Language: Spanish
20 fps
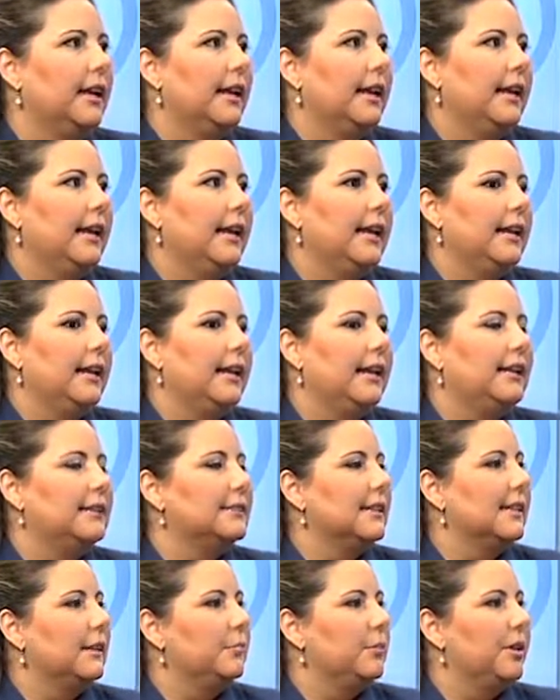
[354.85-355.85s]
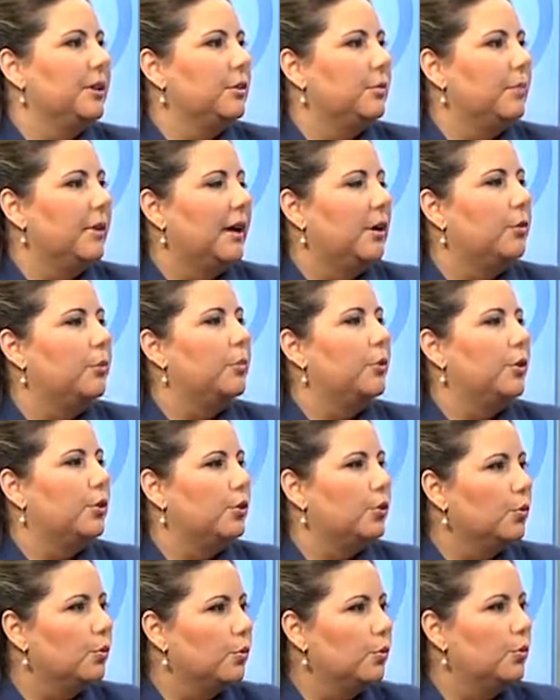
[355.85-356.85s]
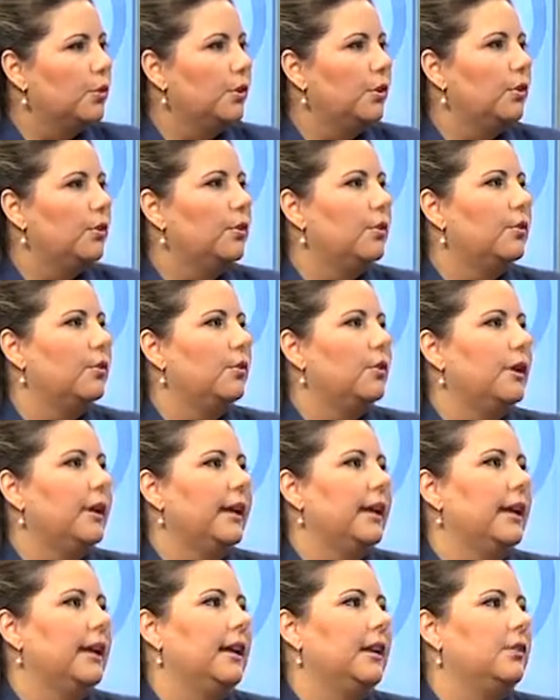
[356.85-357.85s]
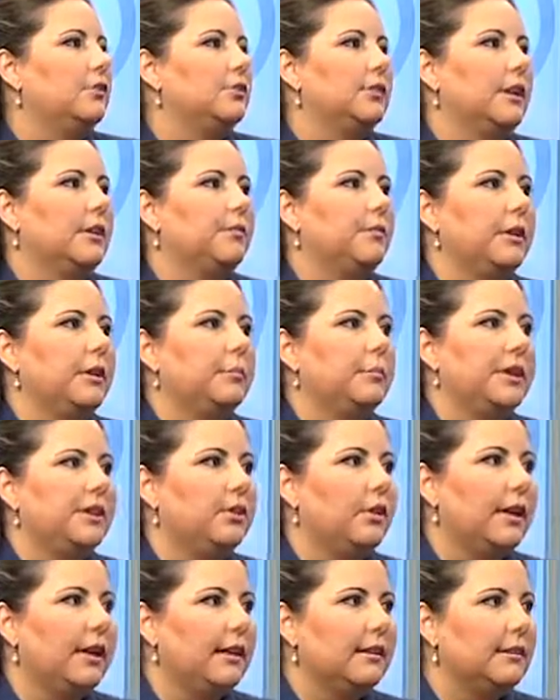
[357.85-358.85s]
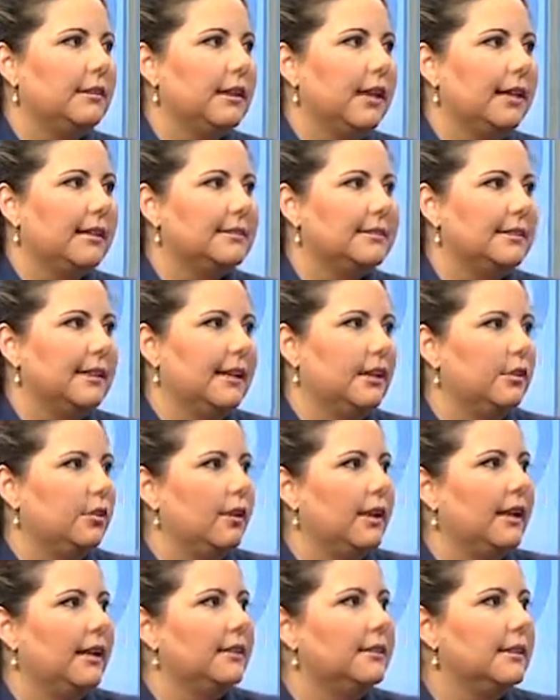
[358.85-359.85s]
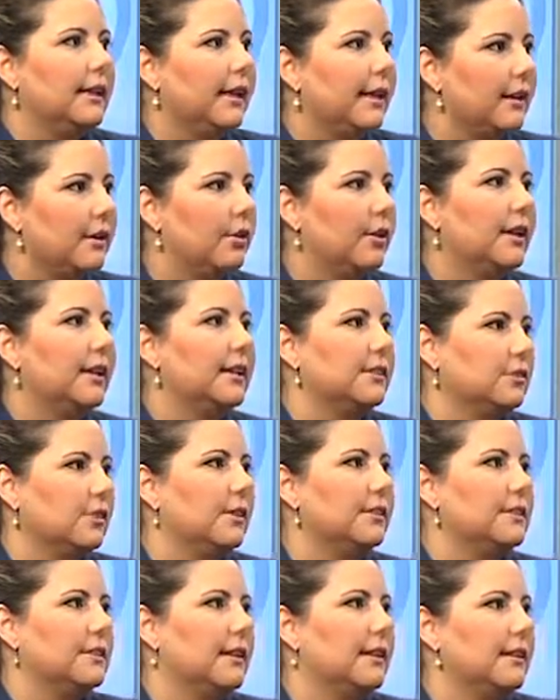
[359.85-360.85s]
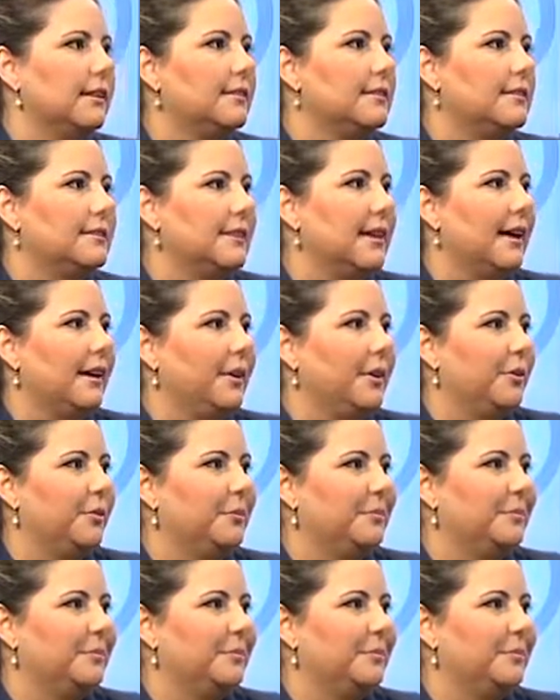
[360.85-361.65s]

eh, el seguimiento más oportuno, eh, los referimientos externos e internos en caso de ser necesario.